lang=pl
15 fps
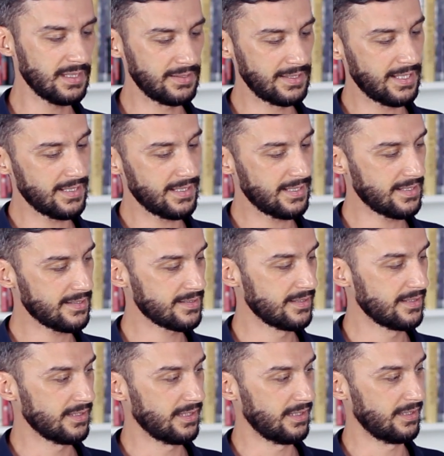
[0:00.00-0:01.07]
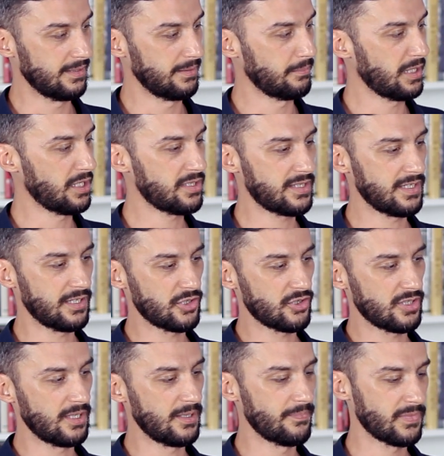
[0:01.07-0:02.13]
Dalej jest e, miejsce
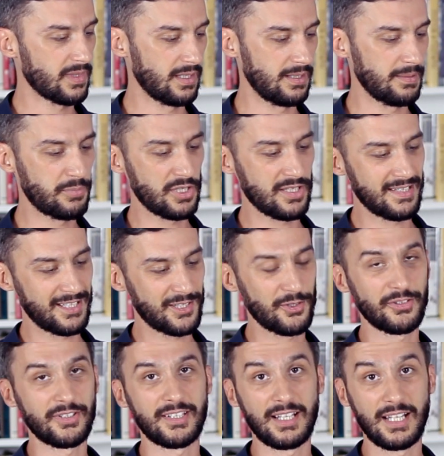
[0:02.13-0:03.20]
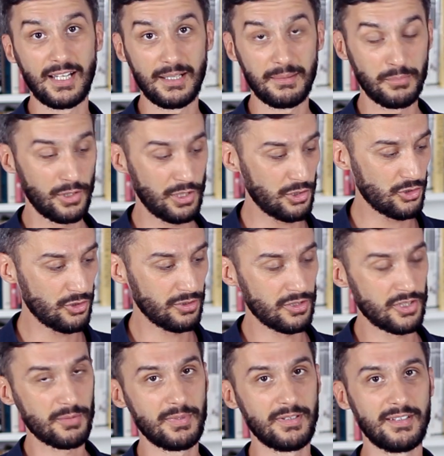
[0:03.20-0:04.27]
jeszcze e, przeznaczone dla mojej
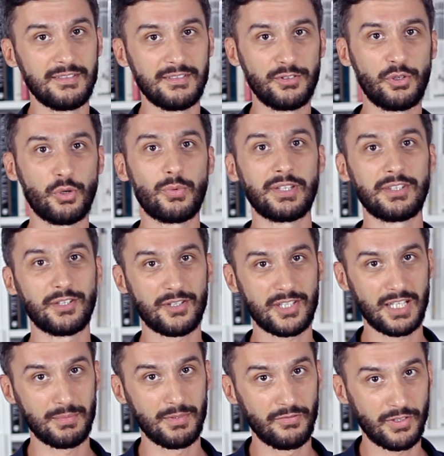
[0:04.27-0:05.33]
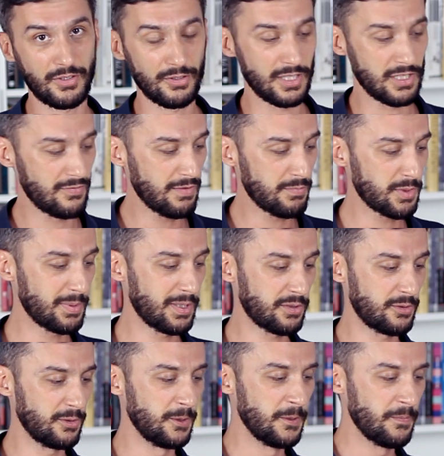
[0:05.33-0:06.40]
żony, żeby dokładnie to samo wykonać w jej
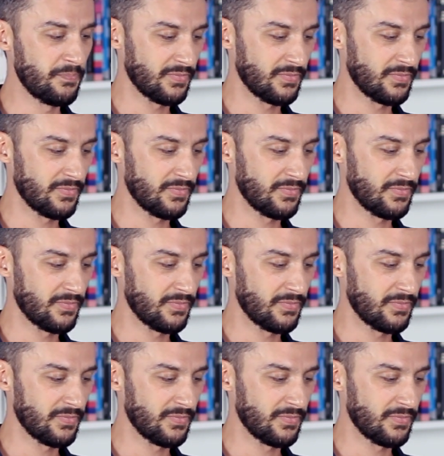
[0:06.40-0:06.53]
przypadku.